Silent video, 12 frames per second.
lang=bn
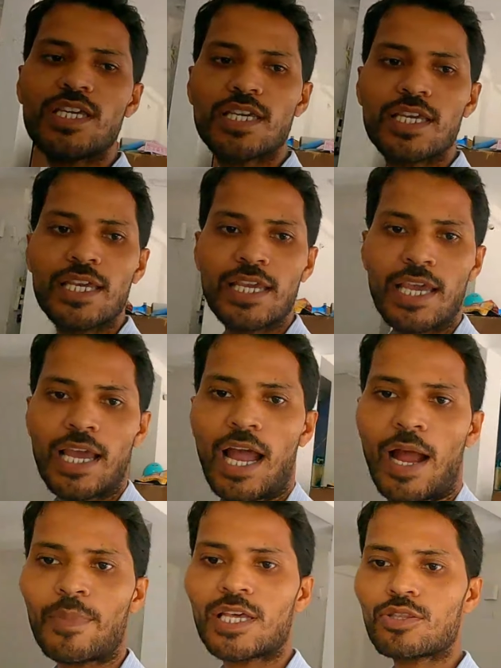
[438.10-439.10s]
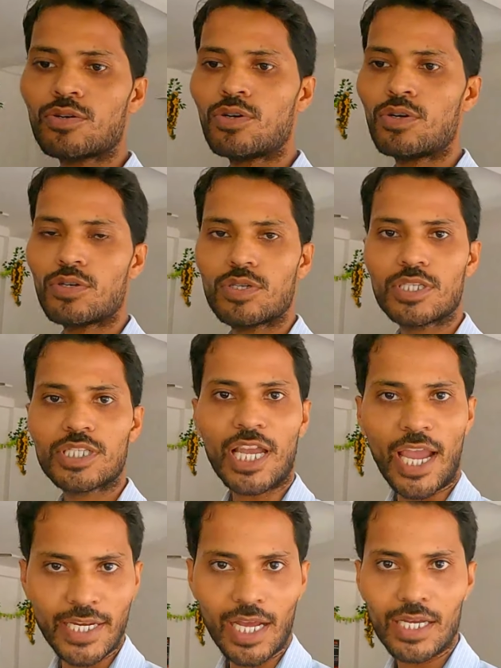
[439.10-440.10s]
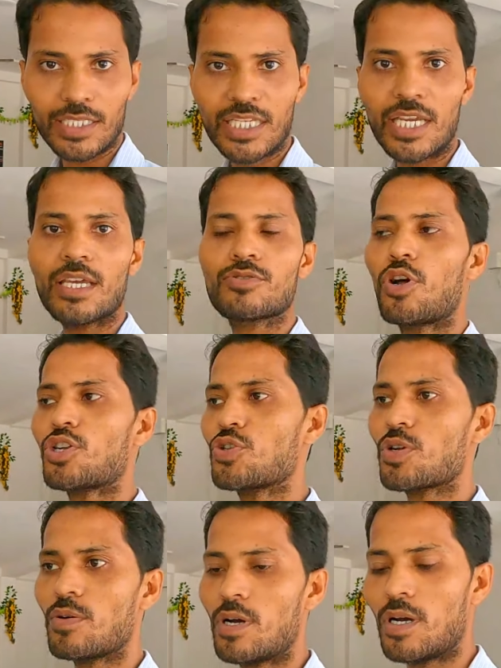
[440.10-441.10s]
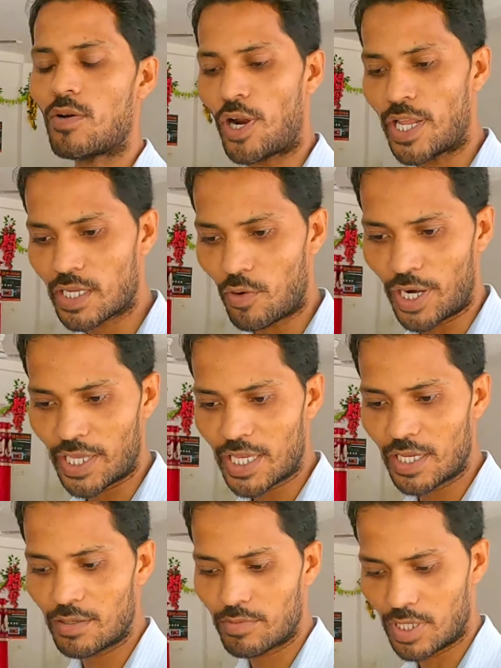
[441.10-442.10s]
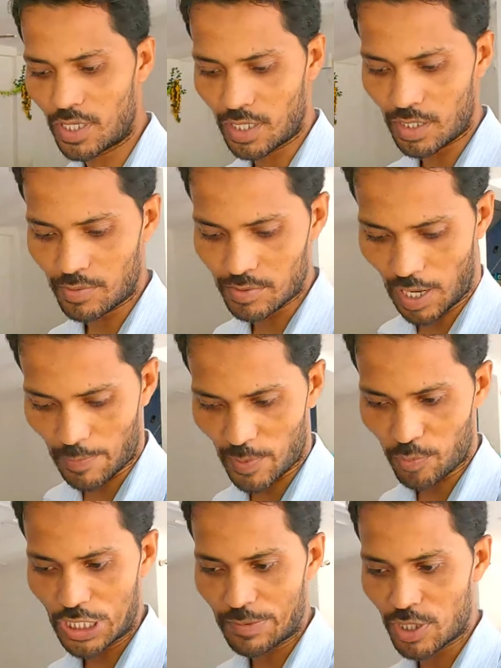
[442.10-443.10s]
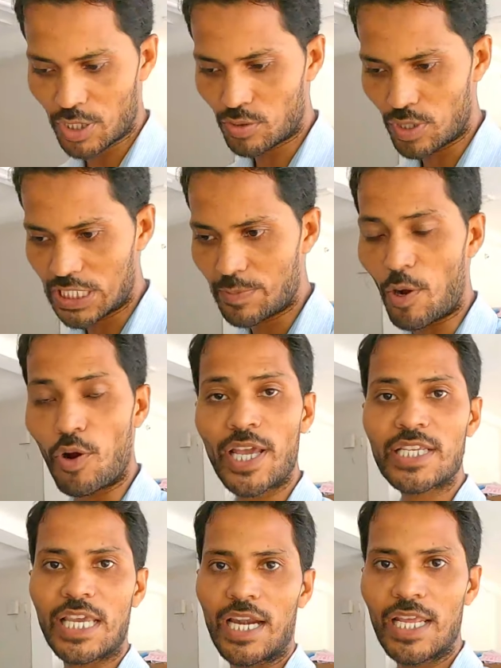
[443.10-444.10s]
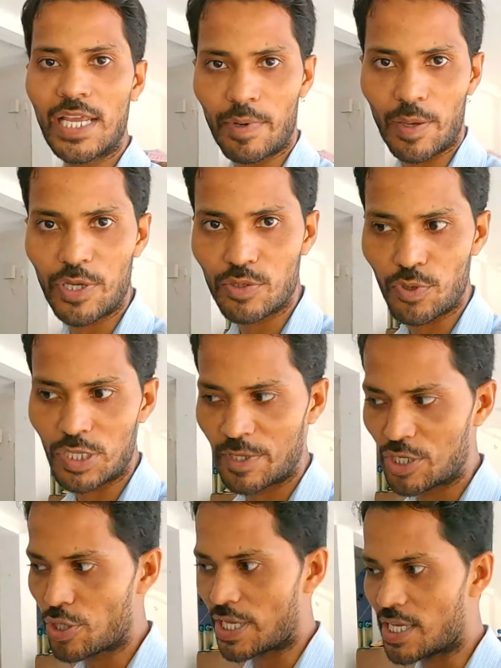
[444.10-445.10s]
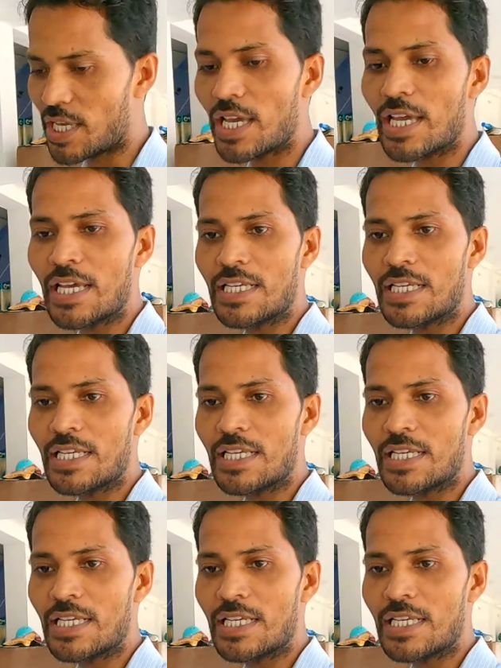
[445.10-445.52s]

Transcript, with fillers: বলি আমরা তো চাই না যে দর্শক অনেক অনেকেই আমরা প্রতিবেদন করেছি বা অনেক চ্যানেলেই আমরা ভিডিও দেখি